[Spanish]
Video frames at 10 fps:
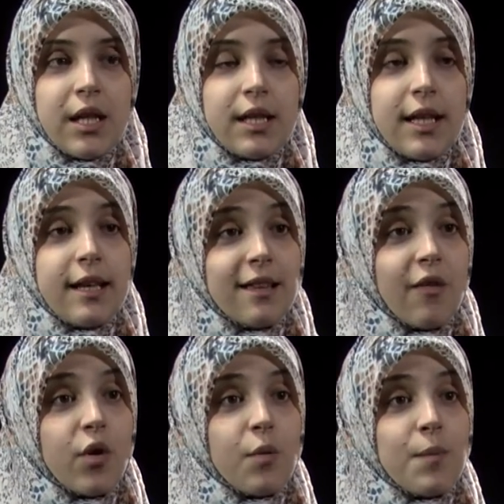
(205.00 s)
De esta
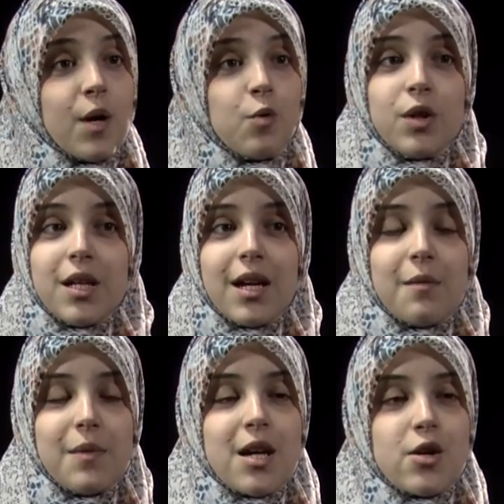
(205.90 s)
forma única y
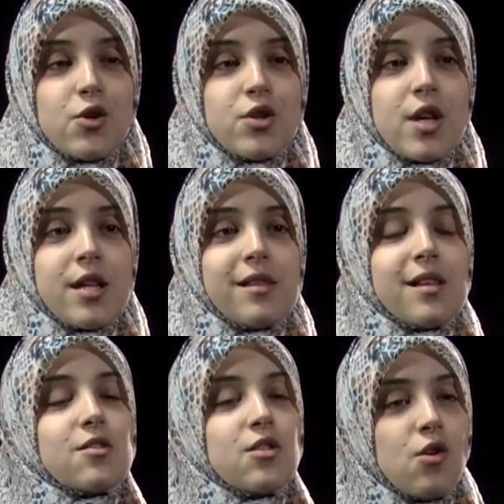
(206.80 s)
milagrosa
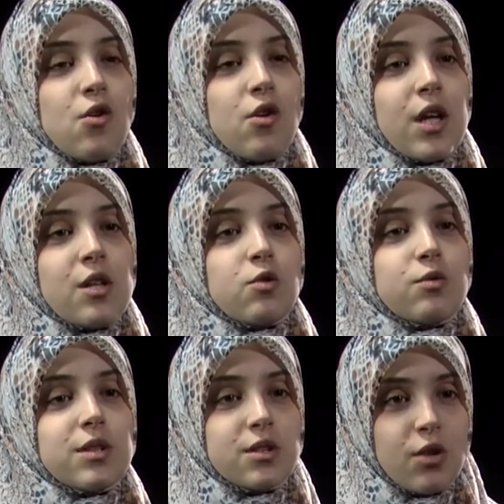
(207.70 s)
nació el
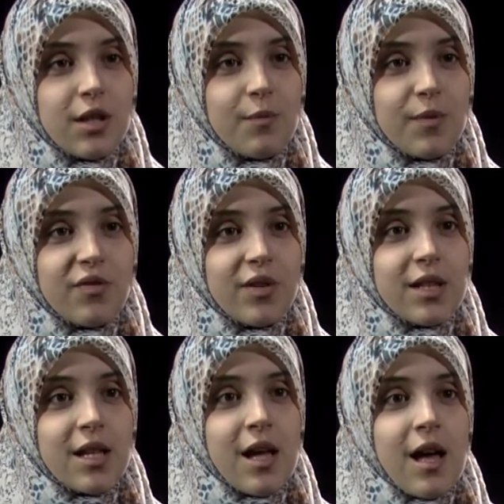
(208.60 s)
sucesor del
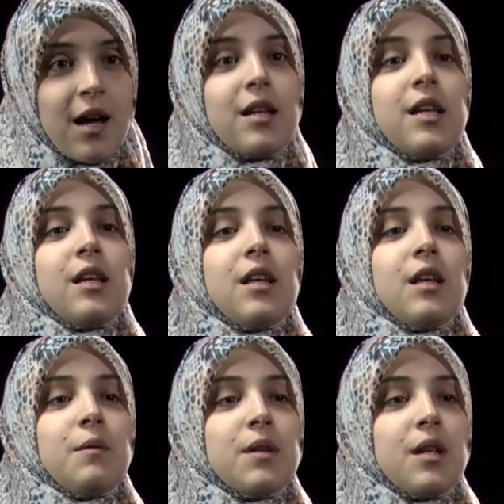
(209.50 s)
profeta Ali
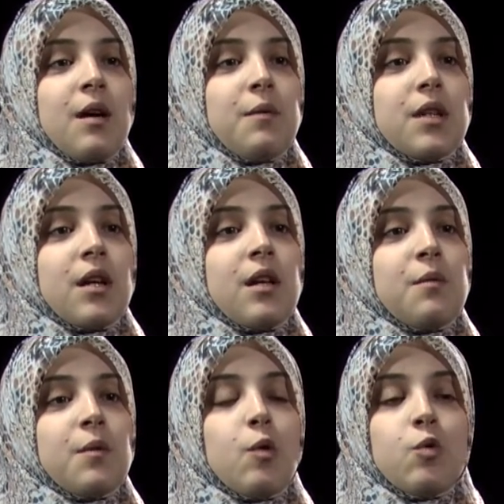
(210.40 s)
ibn Abi
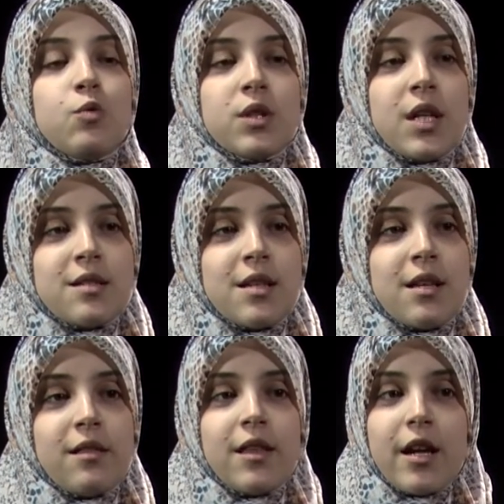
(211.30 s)
Talib, un
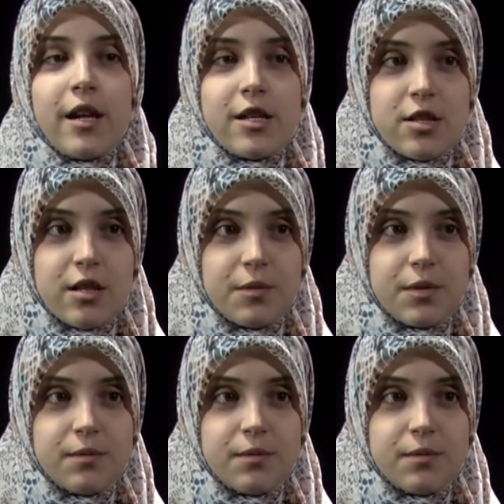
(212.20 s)
13 de Raya.